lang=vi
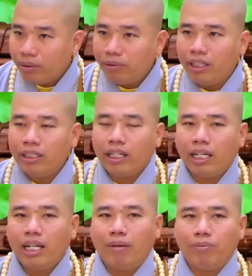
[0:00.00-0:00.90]
Quý vị
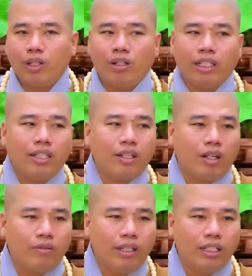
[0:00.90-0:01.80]
hãy làm tròn vai
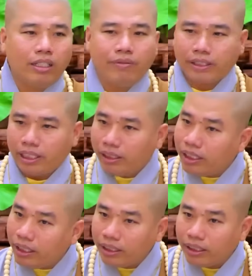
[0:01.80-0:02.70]
trò quý vị là người Phật tử
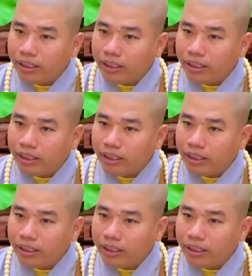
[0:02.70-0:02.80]
đi,